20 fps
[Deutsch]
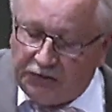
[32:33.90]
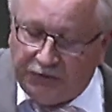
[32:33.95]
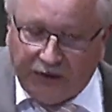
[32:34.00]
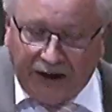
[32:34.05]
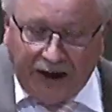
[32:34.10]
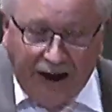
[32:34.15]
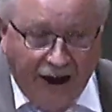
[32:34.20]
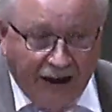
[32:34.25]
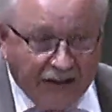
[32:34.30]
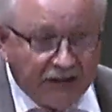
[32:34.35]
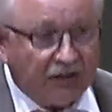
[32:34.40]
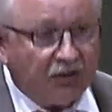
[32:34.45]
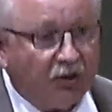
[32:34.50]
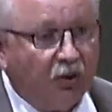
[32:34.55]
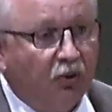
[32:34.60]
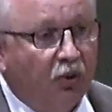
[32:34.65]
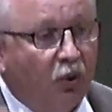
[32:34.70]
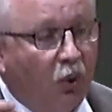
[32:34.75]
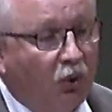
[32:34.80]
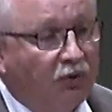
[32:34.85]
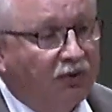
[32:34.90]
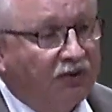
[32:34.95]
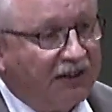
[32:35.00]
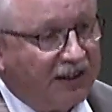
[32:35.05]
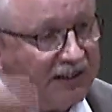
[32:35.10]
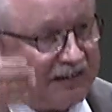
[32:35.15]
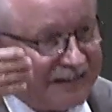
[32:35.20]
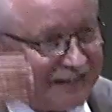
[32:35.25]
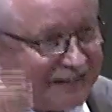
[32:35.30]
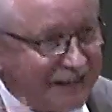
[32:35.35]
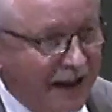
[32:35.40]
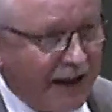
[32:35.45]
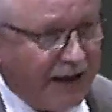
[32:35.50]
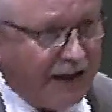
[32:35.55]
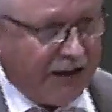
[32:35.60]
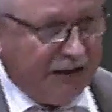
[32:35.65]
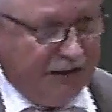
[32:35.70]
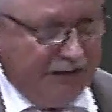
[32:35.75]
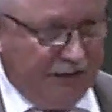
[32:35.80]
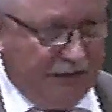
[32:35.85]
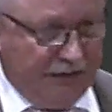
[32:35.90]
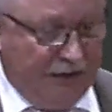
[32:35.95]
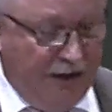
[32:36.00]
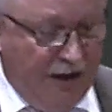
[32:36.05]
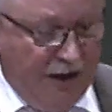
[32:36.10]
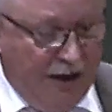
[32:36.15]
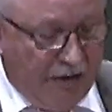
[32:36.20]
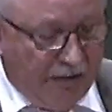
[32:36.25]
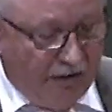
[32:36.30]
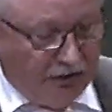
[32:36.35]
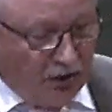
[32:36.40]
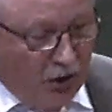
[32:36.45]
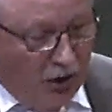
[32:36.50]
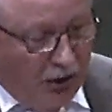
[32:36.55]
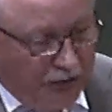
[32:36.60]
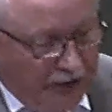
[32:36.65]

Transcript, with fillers: Veränderung unseres Denkens. Wir sollen